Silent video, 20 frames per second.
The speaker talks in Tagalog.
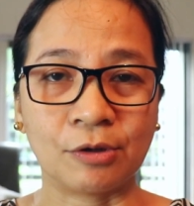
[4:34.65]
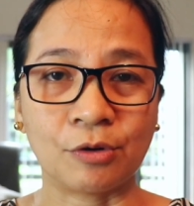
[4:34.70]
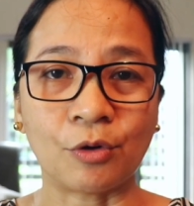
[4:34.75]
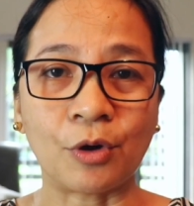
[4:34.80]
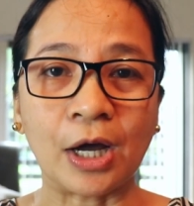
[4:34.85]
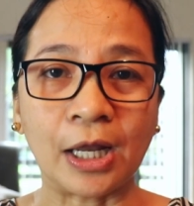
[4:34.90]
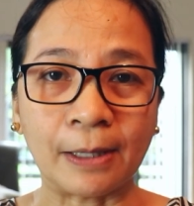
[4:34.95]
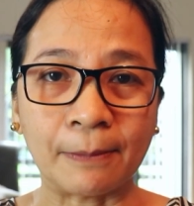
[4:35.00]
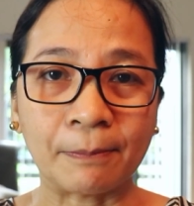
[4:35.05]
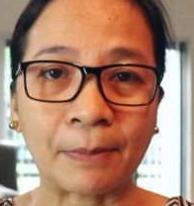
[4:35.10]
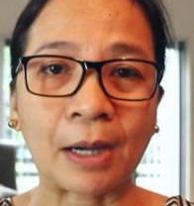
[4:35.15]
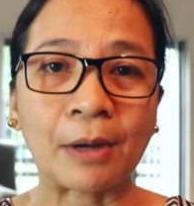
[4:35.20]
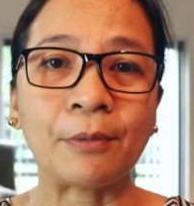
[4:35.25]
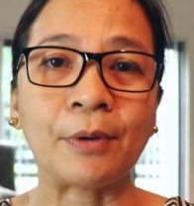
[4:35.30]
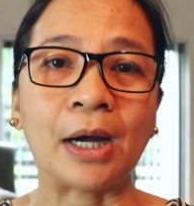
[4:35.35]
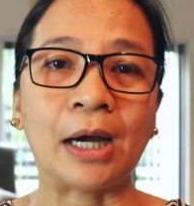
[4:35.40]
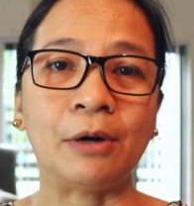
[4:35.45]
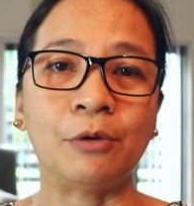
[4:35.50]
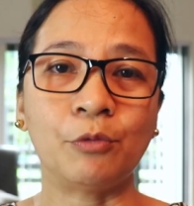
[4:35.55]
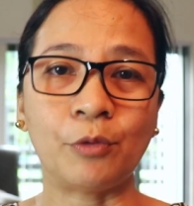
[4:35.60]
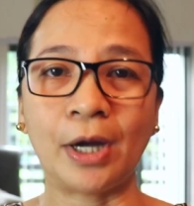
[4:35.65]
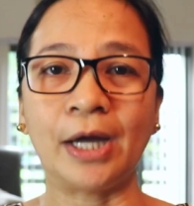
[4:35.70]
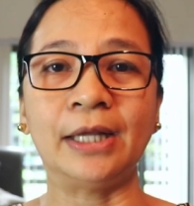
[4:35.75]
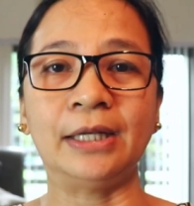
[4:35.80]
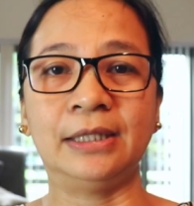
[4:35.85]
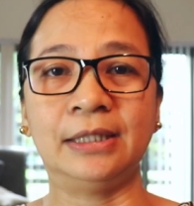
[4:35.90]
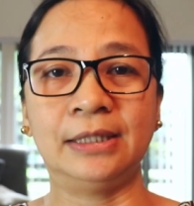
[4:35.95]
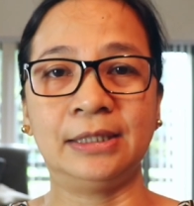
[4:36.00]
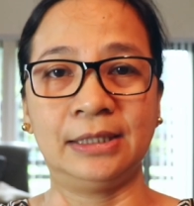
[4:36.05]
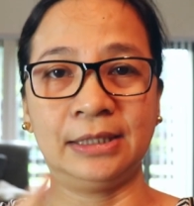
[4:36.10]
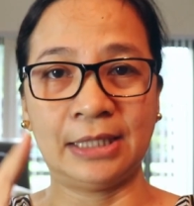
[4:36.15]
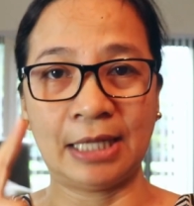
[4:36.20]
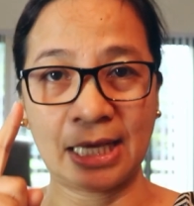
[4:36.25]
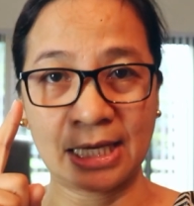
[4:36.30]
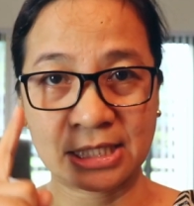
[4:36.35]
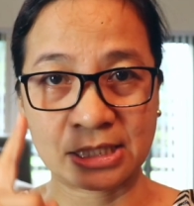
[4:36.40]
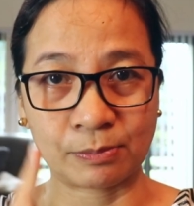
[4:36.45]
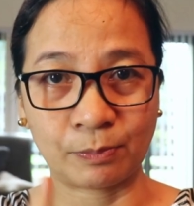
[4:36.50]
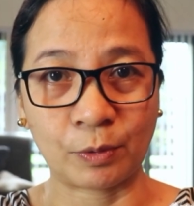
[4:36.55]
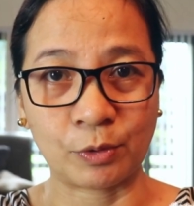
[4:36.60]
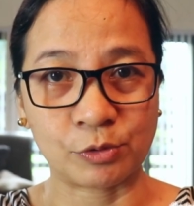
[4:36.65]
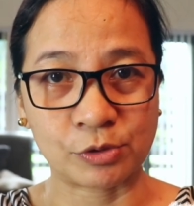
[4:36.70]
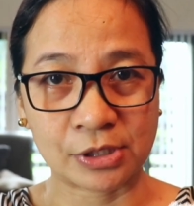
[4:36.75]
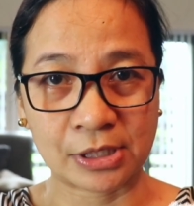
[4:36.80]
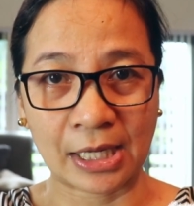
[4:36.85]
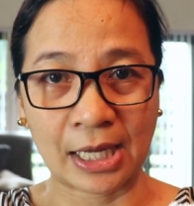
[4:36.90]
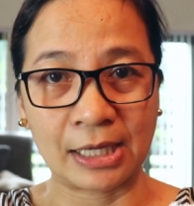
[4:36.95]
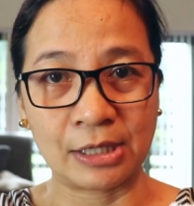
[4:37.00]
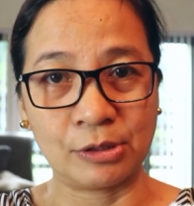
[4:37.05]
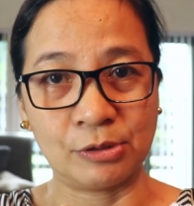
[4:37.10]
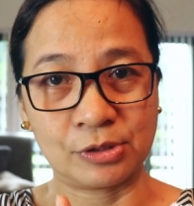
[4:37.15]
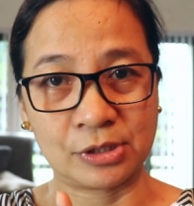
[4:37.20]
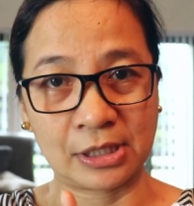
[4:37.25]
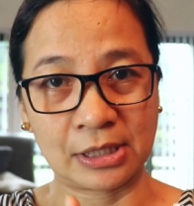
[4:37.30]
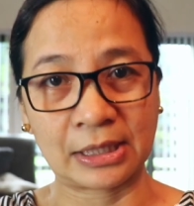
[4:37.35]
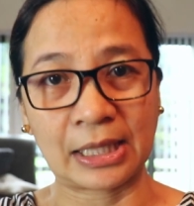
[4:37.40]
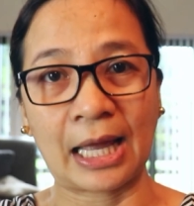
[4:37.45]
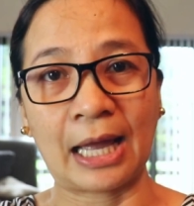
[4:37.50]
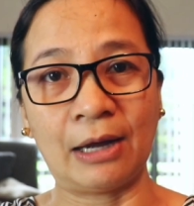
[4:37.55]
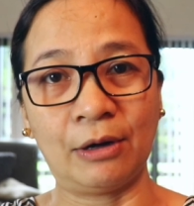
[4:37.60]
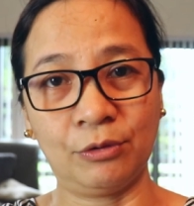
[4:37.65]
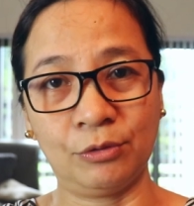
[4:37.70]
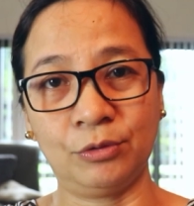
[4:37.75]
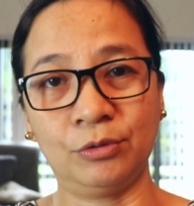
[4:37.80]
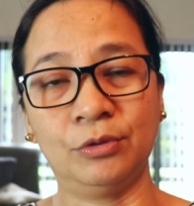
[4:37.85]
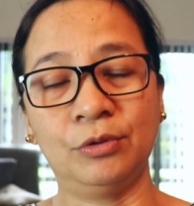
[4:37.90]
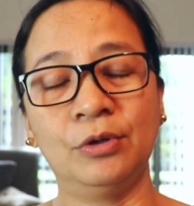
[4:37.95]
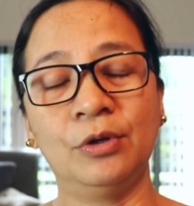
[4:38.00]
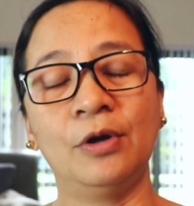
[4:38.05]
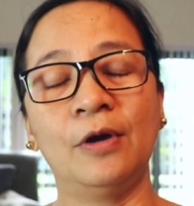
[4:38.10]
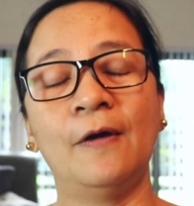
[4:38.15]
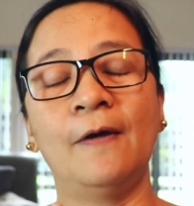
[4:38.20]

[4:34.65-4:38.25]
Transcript: Kung halimbawa, one, na-expose tayo sa taong